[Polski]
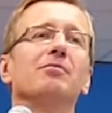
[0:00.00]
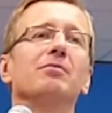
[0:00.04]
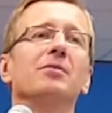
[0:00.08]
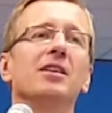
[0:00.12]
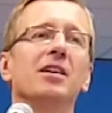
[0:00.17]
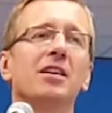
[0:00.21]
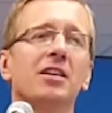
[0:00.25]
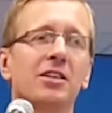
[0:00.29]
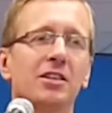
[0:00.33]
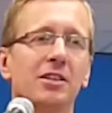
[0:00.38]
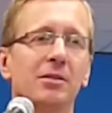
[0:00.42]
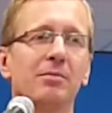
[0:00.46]

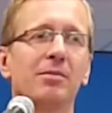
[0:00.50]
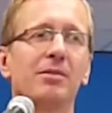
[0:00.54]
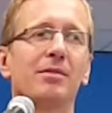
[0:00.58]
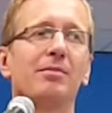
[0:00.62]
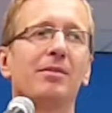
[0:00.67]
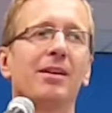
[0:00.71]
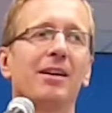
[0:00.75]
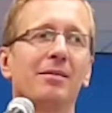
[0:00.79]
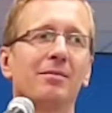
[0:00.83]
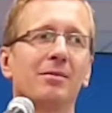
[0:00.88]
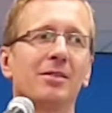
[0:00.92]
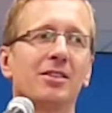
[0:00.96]
Ale te
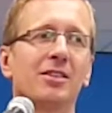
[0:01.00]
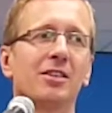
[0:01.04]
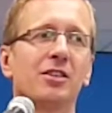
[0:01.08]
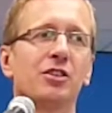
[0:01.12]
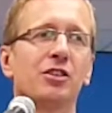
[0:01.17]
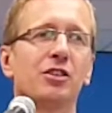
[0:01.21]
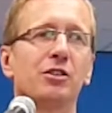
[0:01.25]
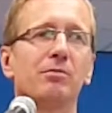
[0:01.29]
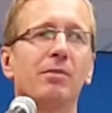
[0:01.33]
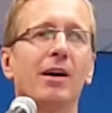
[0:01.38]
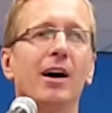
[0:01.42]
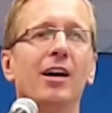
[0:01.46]
mniejsze
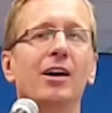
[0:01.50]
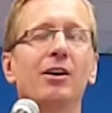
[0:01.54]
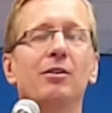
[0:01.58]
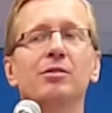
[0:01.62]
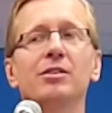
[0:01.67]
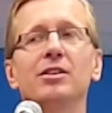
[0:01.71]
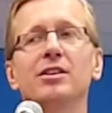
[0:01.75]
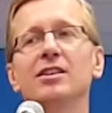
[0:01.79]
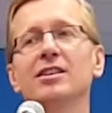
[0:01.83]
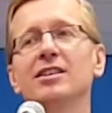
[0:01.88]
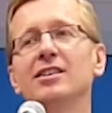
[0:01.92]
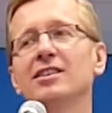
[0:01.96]
problemy
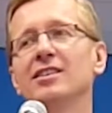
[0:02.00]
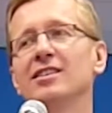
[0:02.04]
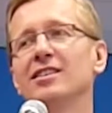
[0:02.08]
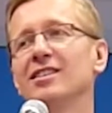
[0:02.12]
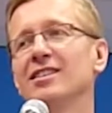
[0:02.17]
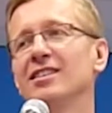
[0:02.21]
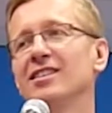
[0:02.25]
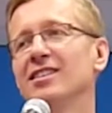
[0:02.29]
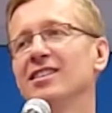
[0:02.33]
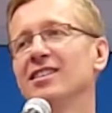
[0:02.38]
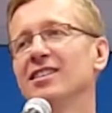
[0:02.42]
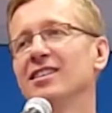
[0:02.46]
zatrzymają
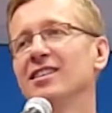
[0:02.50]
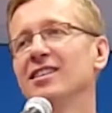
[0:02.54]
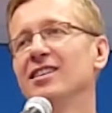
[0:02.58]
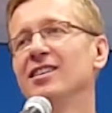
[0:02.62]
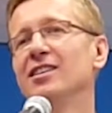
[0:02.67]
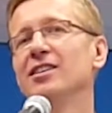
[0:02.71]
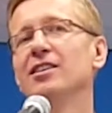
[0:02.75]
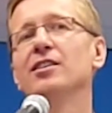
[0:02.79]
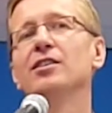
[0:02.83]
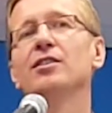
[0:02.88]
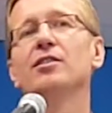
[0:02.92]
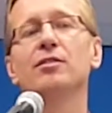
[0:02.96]
ich
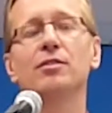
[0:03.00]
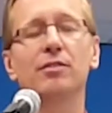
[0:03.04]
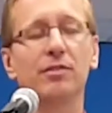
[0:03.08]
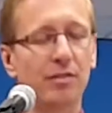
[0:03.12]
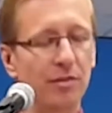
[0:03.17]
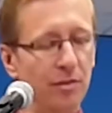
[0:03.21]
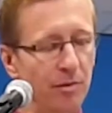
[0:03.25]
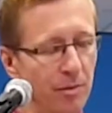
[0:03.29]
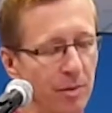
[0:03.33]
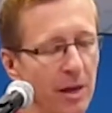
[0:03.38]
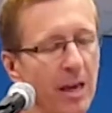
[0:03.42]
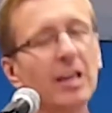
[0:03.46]

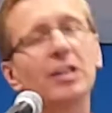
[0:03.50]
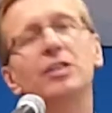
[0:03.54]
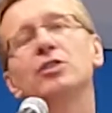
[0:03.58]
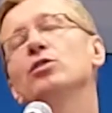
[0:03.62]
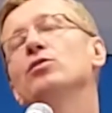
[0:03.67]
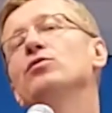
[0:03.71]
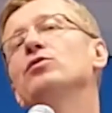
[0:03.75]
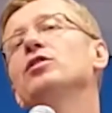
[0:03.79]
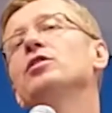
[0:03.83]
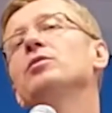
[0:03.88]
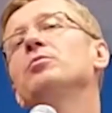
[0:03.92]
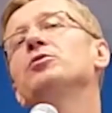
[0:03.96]

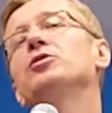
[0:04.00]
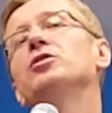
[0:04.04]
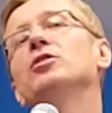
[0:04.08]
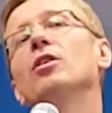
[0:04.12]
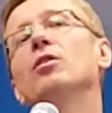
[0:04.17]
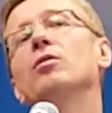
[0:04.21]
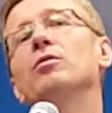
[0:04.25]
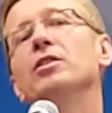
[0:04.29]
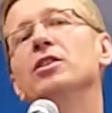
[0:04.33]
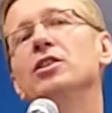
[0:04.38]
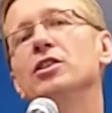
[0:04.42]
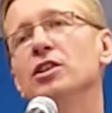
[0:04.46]
w miejscu,
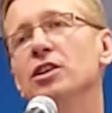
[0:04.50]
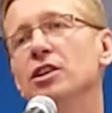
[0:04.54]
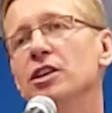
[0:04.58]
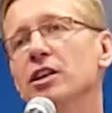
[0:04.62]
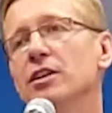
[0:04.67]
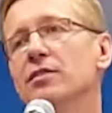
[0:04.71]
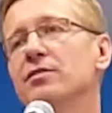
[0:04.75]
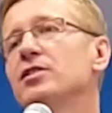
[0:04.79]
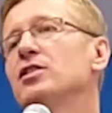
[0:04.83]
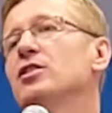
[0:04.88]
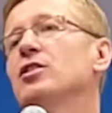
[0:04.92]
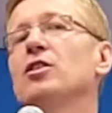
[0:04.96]
w którym
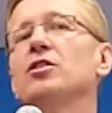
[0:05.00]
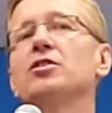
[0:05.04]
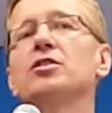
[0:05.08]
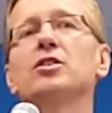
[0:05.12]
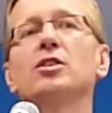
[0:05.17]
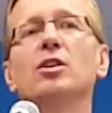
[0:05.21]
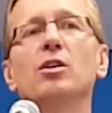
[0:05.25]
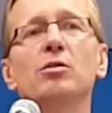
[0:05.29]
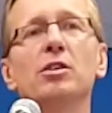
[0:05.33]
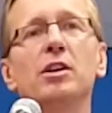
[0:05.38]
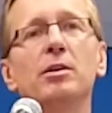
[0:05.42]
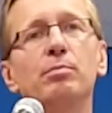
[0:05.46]
są i nie
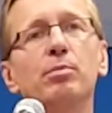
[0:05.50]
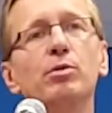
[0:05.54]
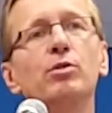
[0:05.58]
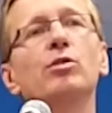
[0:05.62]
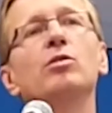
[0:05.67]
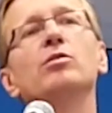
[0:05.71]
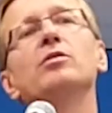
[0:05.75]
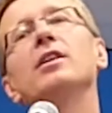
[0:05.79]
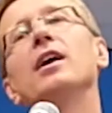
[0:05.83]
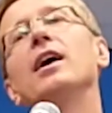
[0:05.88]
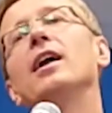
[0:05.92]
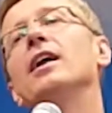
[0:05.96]

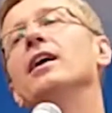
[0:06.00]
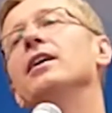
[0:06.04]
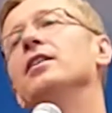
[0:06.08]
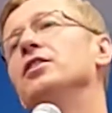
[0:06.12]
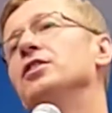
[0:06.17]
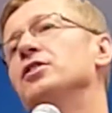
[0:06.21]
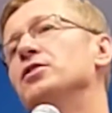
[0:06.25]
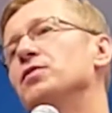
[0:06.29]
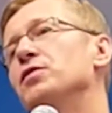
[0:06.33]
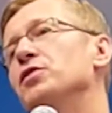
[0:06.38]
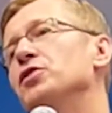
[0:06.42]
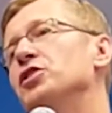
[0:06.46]
wzrosną, nie
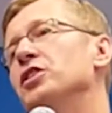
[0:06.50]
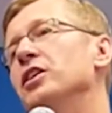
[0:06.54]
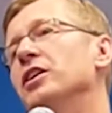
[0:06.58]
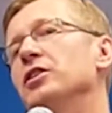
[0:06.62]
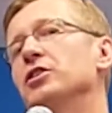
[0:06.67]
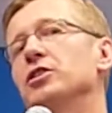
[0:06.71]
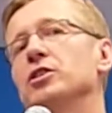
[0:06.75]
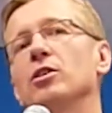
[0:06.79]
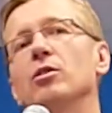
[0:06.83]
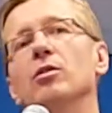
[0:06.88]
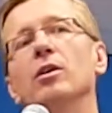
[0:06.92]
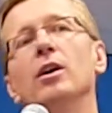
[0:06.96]
pójdą dalej,
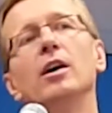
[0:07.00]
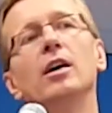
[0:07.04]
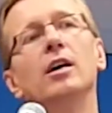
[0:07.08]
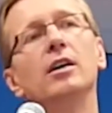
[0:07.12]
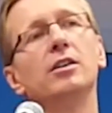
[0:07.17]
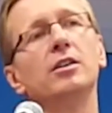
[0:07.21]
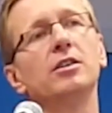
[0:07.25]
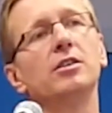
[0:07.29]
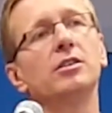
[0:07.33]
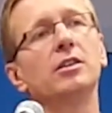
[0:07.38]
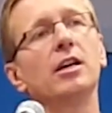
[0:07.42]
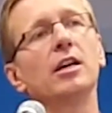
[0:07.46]
nie
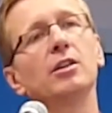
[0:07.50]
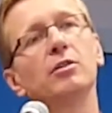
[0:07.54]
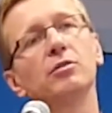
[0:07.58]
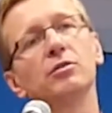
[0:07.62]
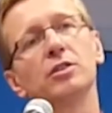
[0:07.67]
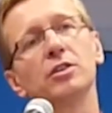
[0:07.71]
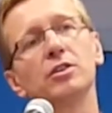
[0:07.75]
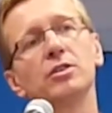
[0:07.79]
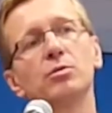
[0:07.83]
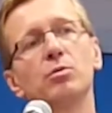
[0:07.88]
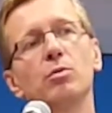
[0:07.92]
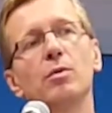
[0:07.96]
zwyciężą,
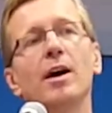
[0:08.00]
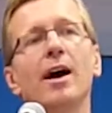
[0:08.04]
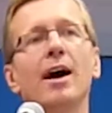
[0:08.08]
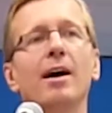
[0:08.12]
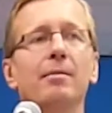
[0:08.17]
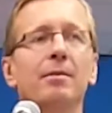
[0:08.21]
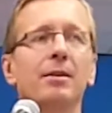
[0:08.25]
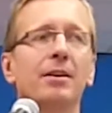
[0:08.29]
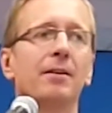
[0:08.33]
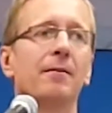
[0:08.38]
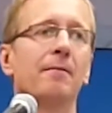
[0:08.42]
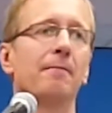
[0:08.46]
nie staną
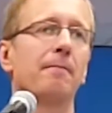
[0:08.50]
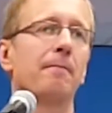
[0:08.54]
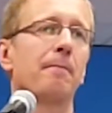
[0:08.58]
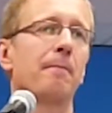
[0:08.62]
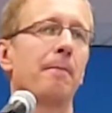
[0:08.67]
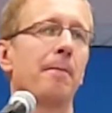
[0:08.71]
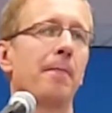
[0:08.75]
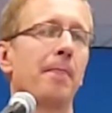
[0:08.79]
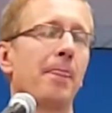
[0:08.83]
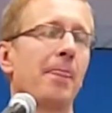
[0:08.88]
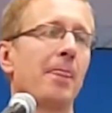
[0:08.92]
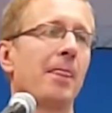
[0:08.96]
się
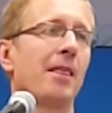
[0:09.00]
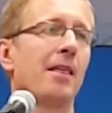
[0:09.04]
sługami